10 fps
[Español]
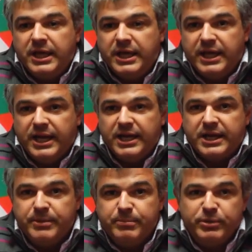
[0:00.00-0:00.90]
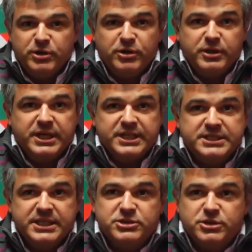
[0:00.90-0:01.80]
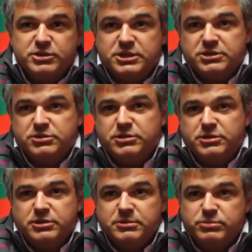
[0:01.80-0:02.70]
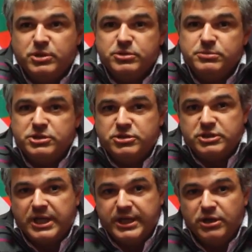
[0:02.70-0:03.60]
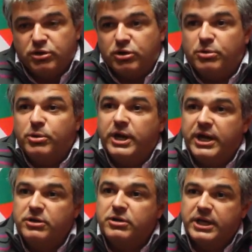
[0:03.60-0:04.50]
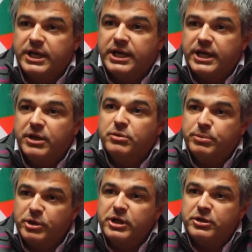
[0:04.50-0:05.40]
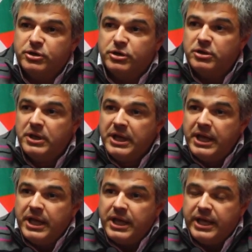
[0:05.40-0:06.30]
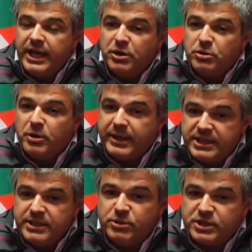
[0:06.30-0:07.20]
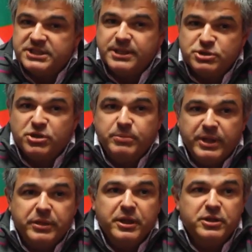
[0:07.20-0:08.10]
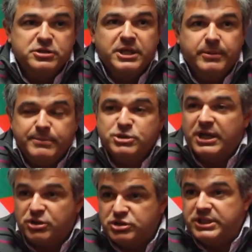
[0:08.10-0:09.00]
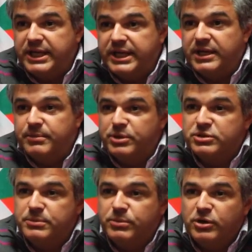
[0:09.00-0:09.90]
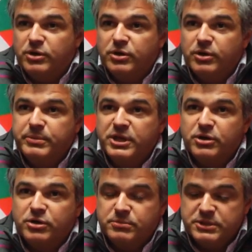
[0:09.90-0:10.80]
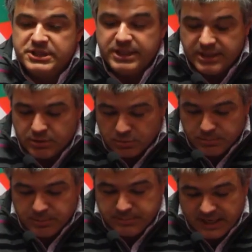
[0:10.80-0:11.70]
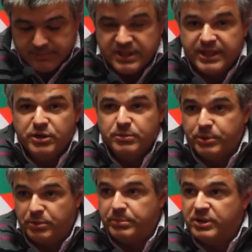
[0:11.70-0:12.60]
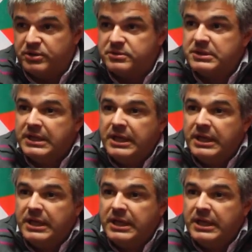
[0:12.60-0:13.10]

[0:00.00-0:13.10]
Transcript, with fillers: y el ejemplo de que estáis todos, eso, todos vosotros aquí lo corrobora, ¿no? que, hay un proyecto y hay un objetivo que estamos convencidos que vamos a conseguir el próximo domingo, como es tener grupo parlamentario propio. ¿no?